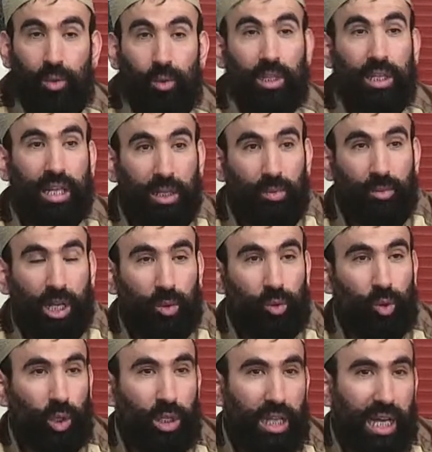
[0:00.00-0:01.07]
ولذلك
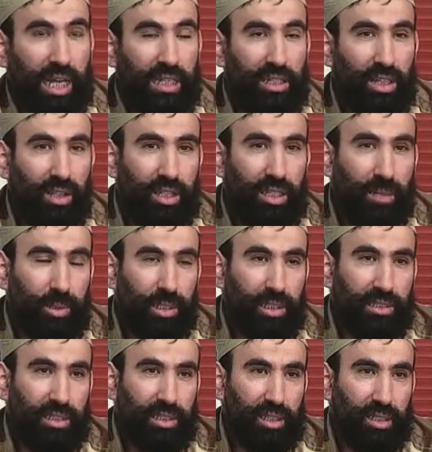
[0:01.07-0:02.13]
نعود إلى حديث
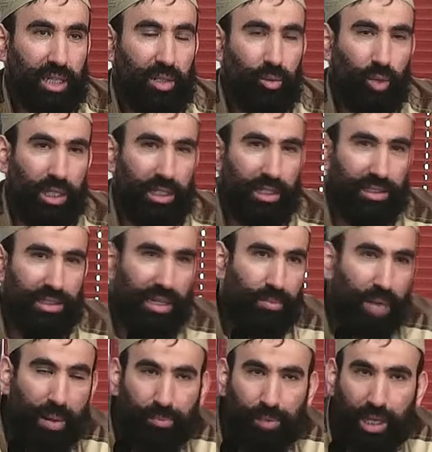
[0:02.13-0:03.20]
النبي صلى الله عليه
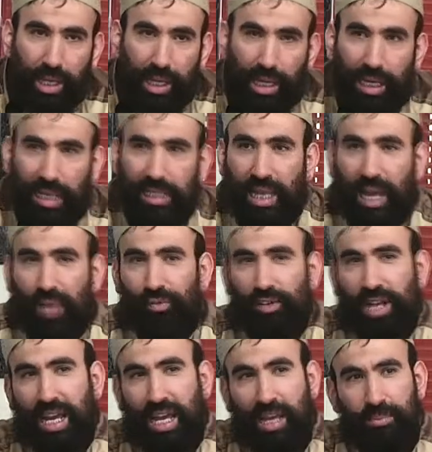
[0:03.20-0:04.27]
وسلم قد
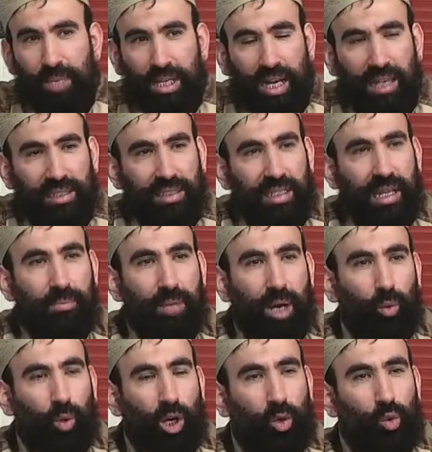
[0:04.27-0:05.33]
أفلح من أسلم
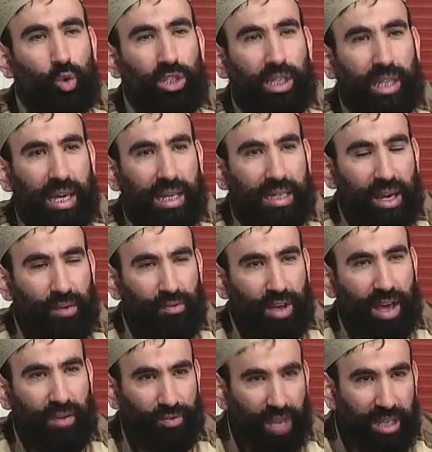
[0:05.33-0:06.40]
ورزق
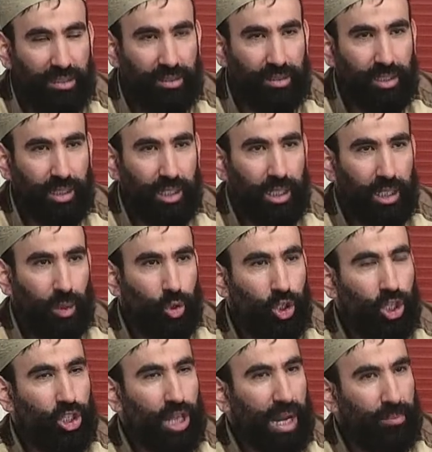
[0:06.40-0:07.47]
كفافا
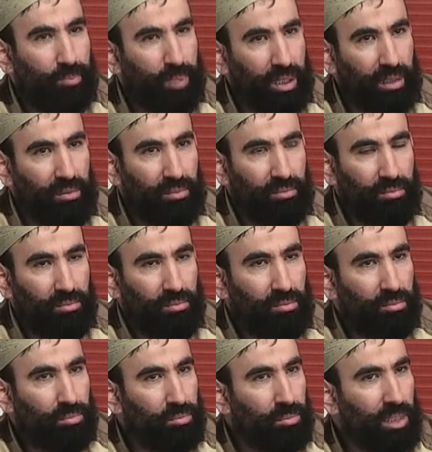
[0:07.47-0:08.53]
يخشى شابي
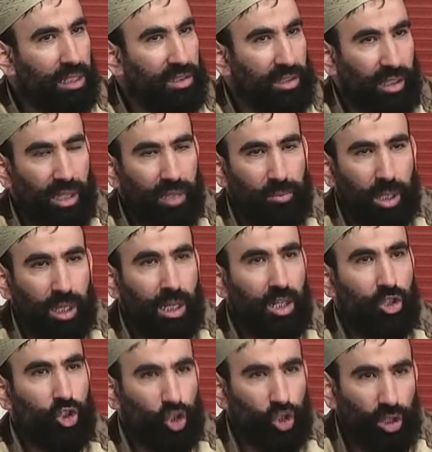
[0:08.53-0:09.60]
من غد من
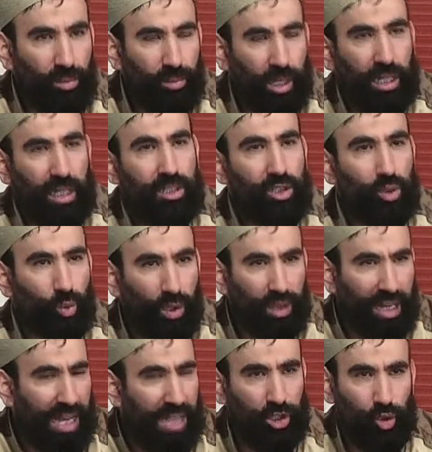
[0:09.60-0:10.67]
غد الشد من غد السود
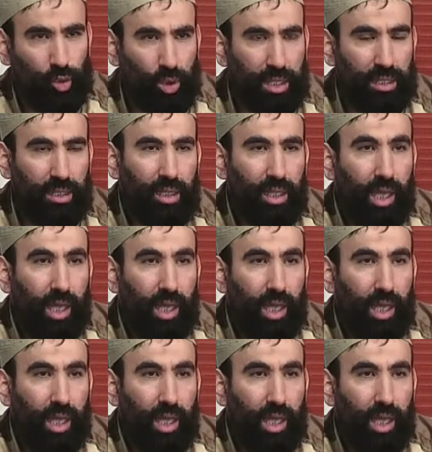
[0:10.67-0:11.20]
غاك شوي